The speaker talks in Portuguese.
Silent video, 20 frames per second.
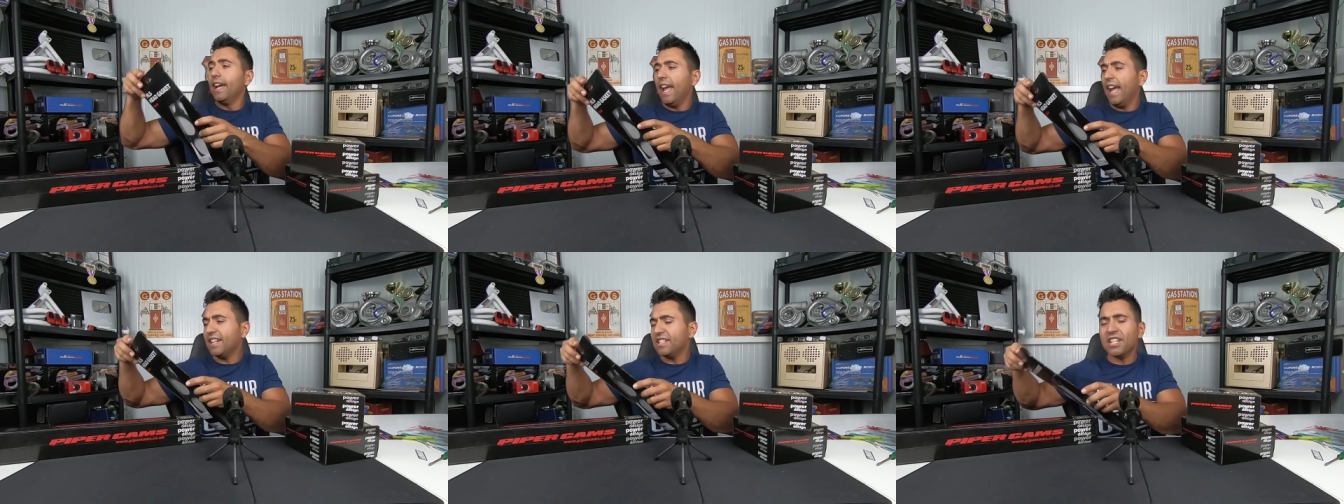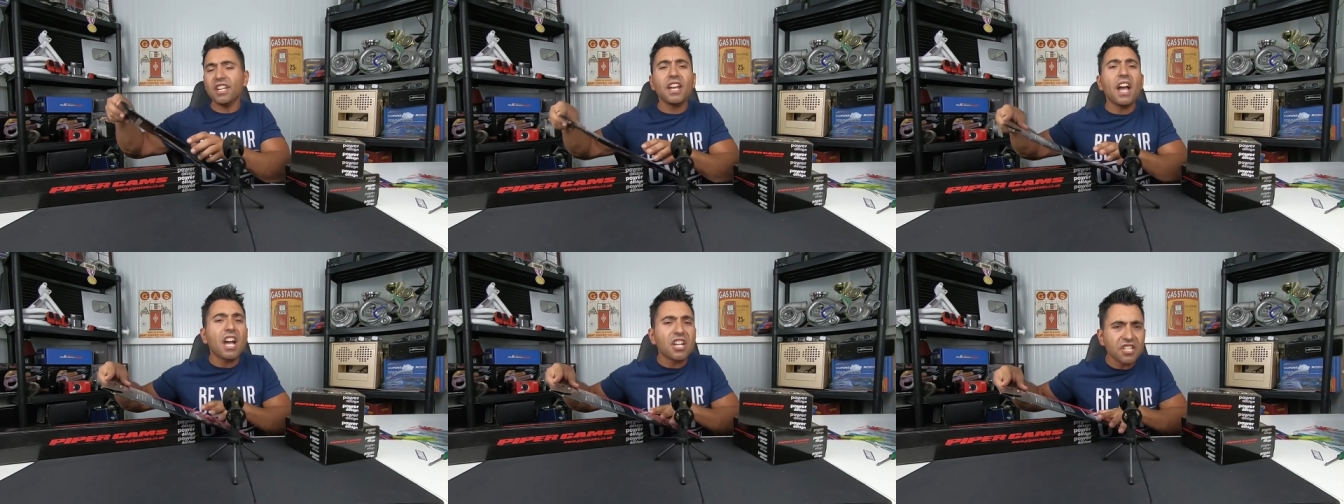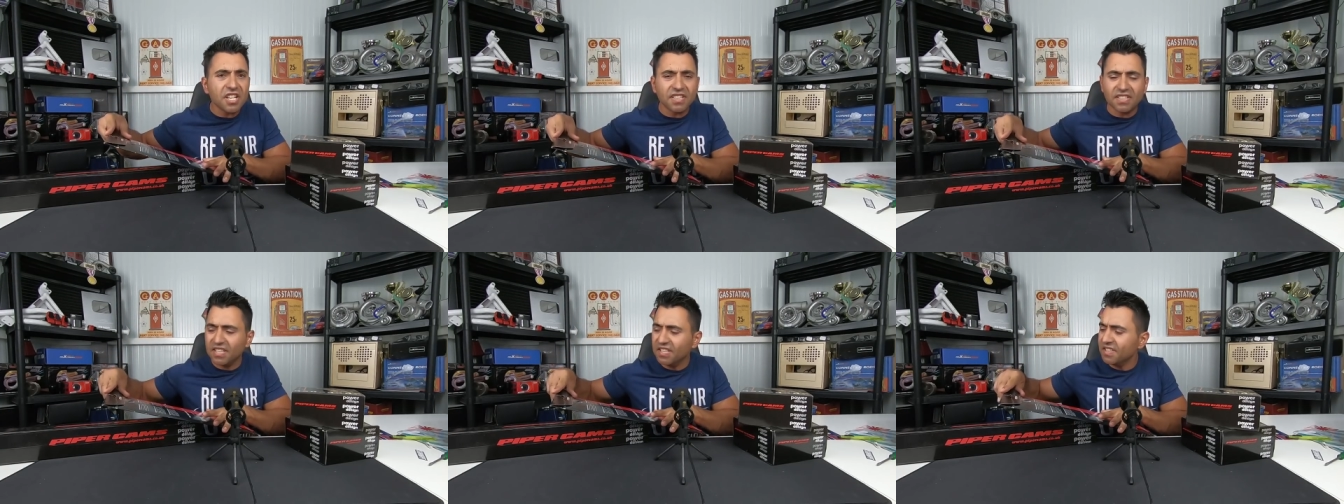É assim,
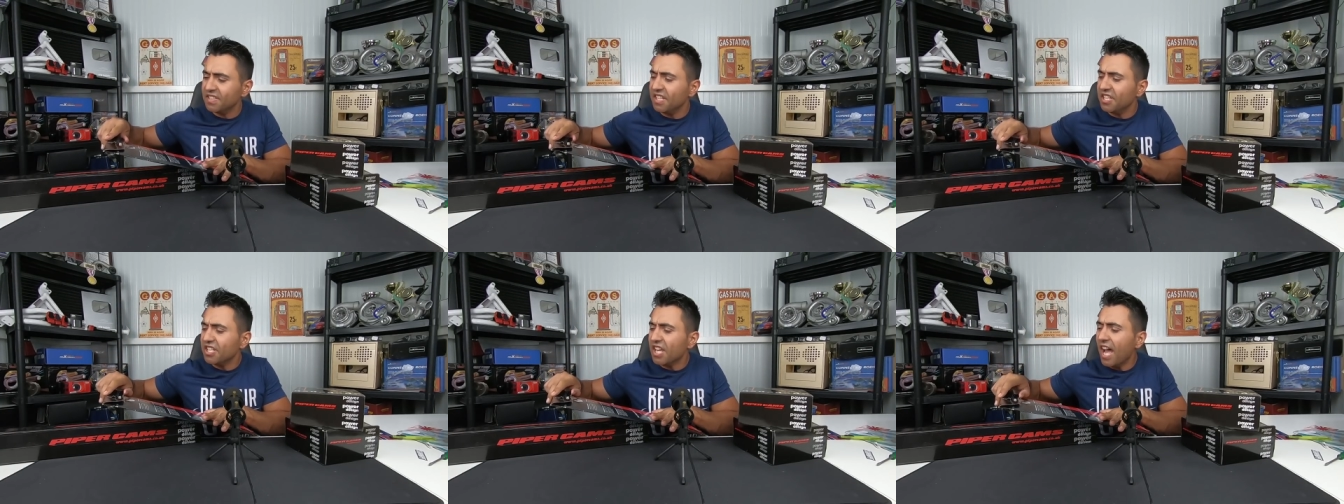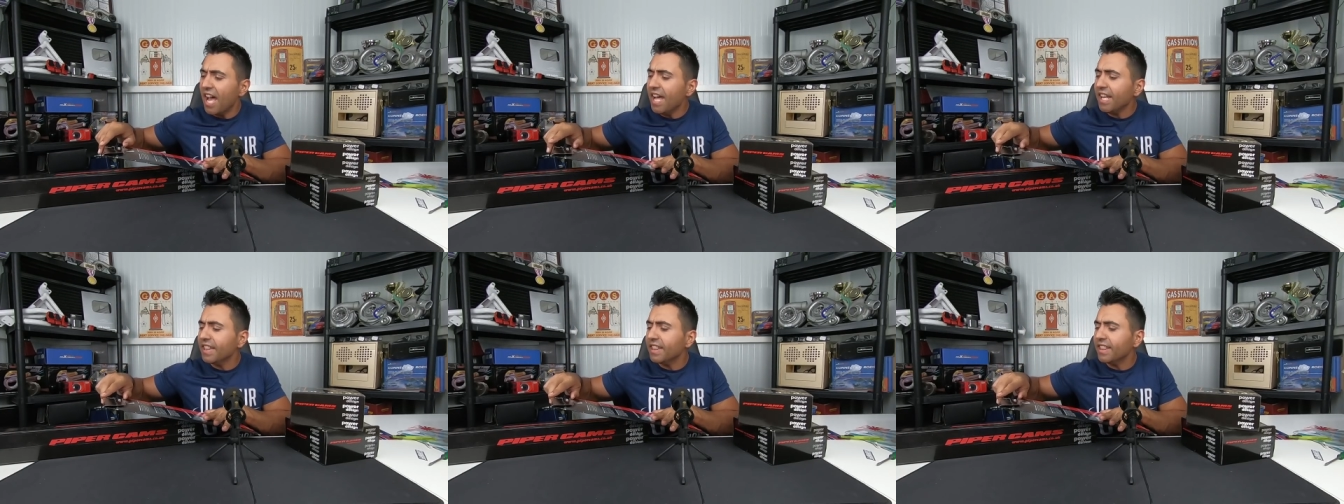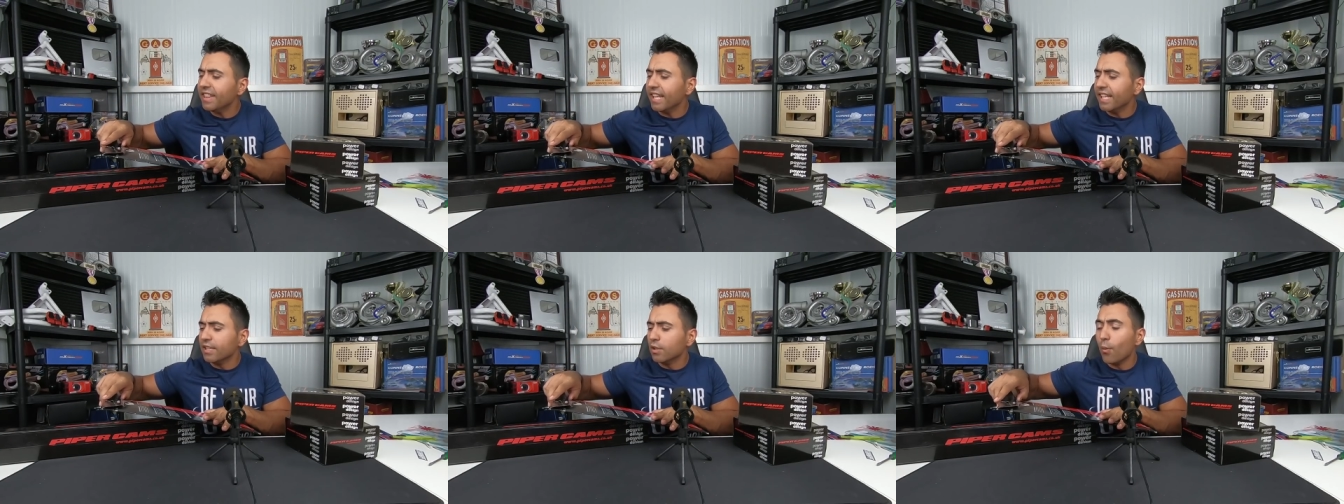acho que é assim que se diz,
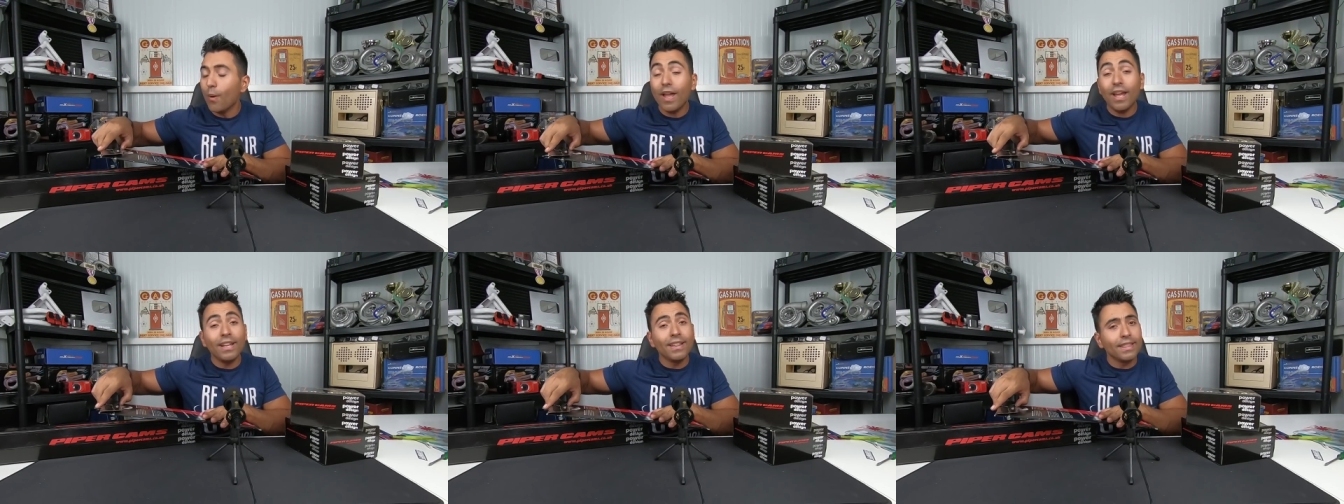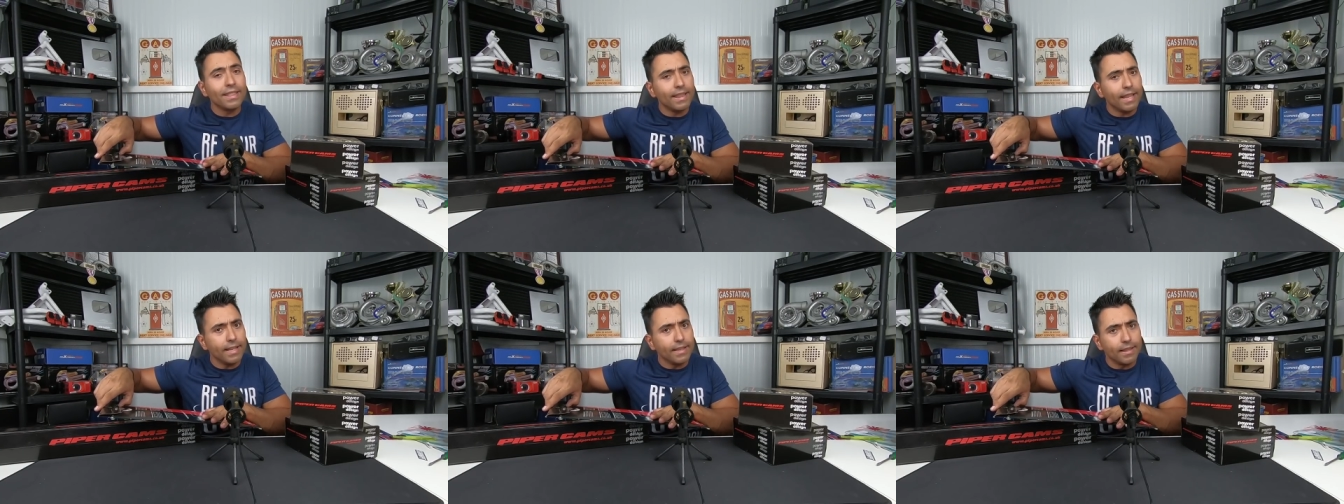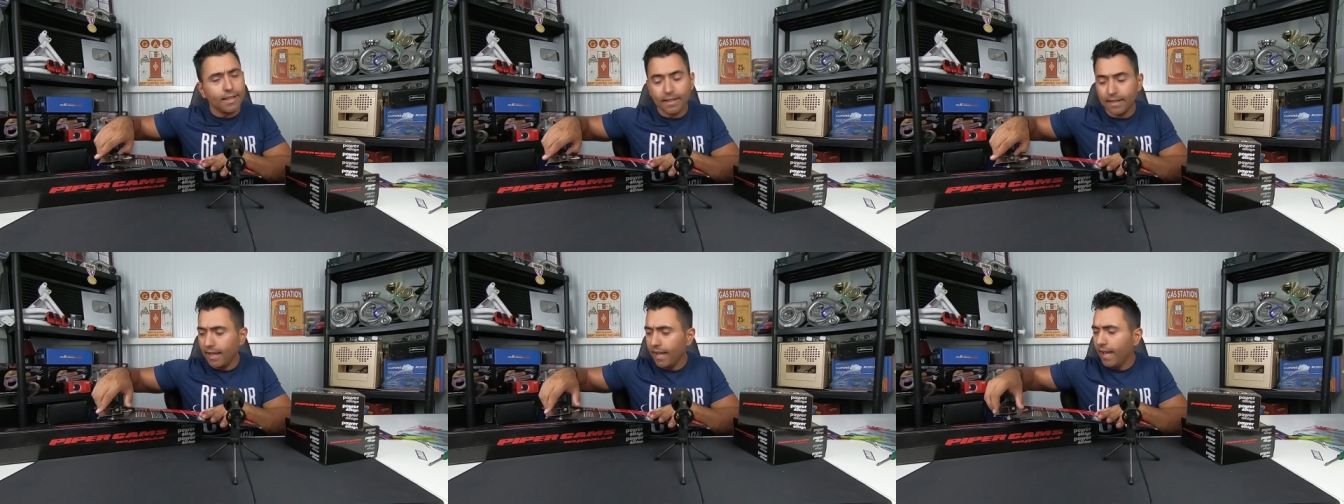Atena, não é
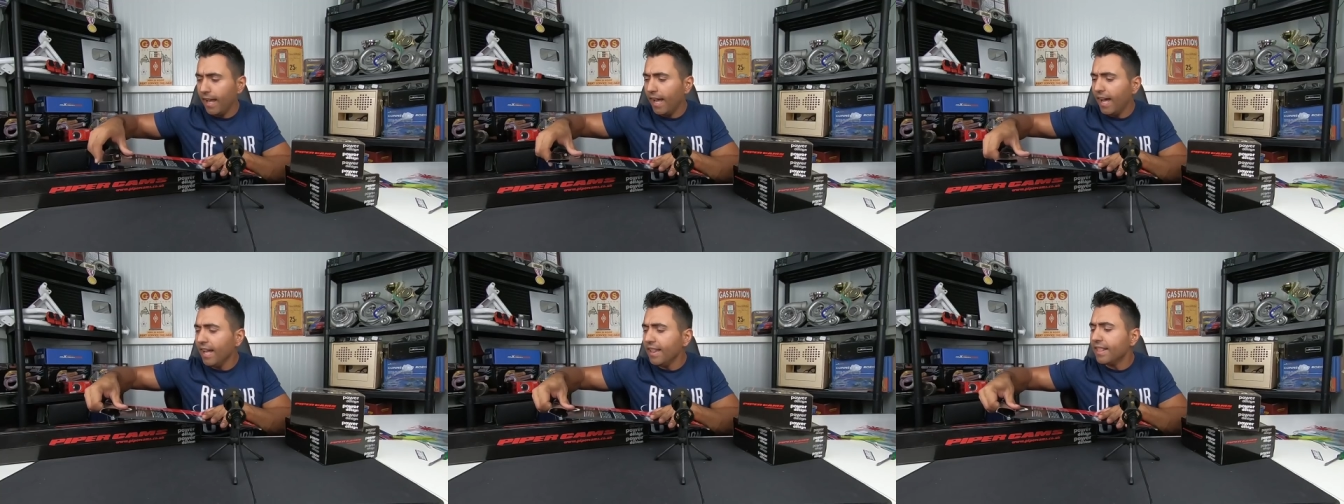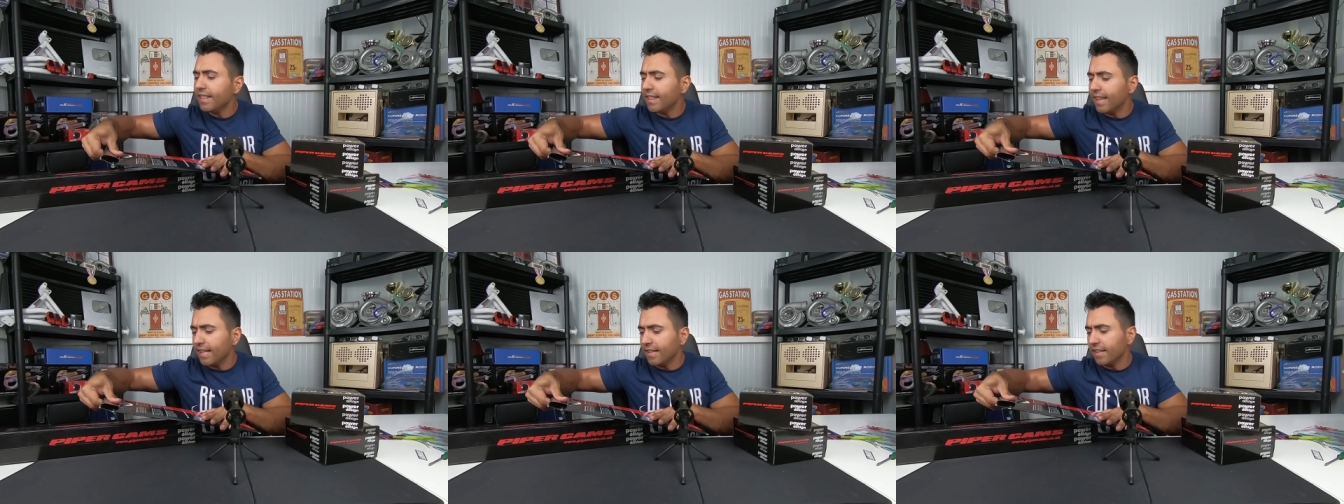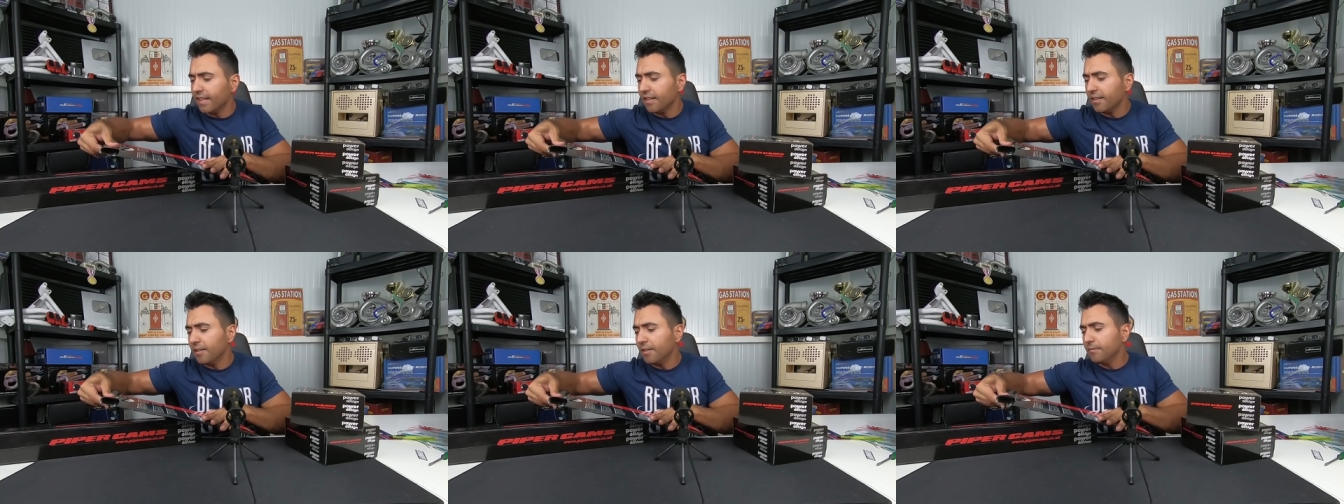antena, é
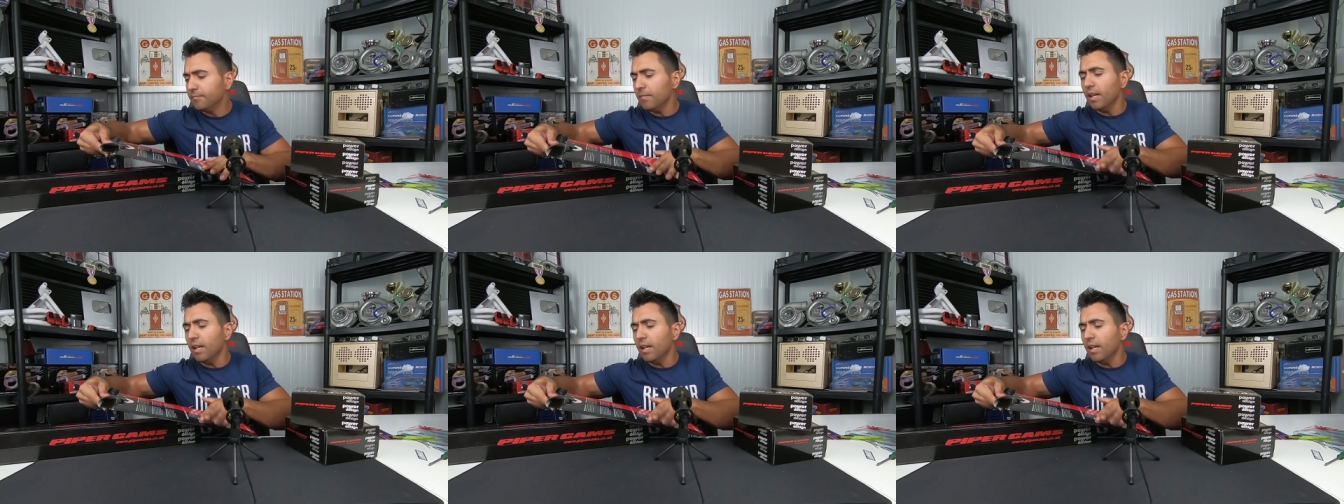Atena.